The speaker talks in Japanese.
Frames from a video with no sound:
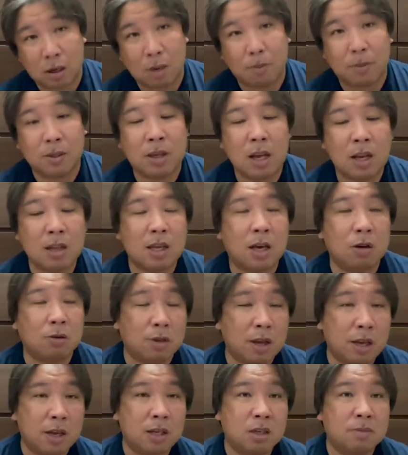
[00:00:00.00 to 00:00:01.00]
やっぱセンターの
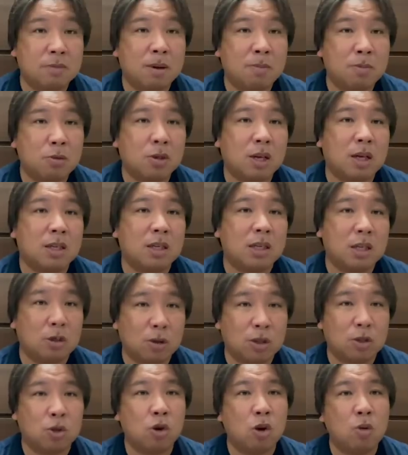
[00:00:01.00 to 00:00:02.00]
ね、一番難しいの
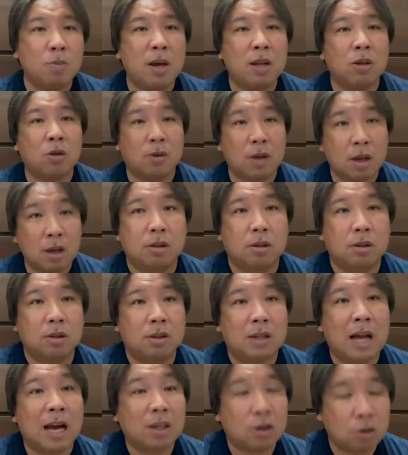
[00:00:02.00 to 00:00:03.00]
は正面のね、
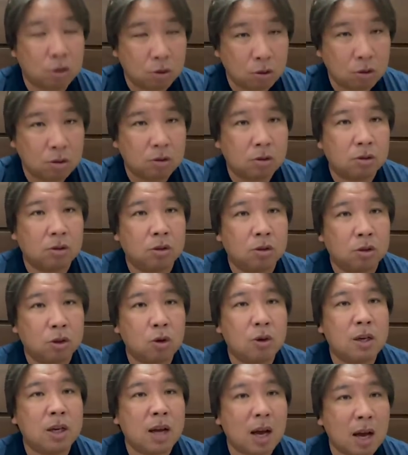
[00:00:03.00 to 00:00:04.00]
打球、処
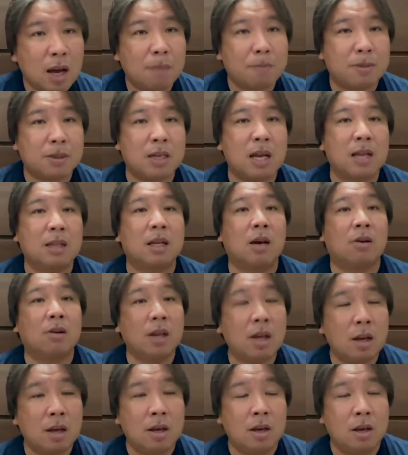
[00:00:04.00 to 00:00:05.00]
理がやっぱセンターは
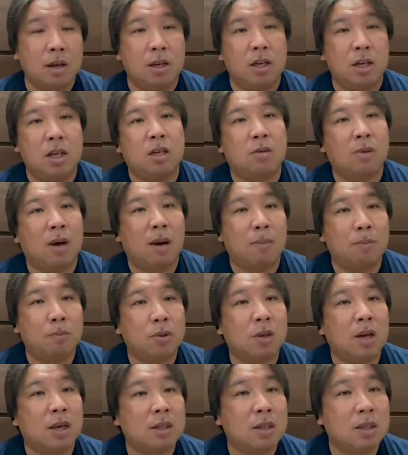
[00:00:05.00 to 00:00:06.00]
ね、一番難
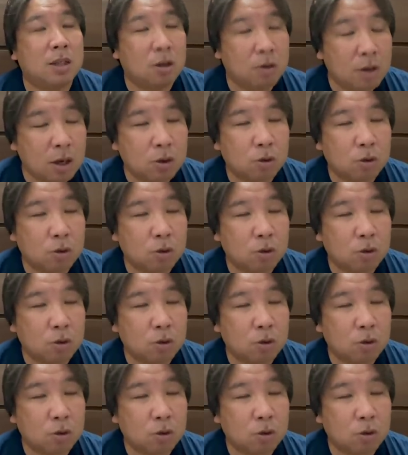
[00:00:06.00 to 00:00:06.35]
しいんだよね。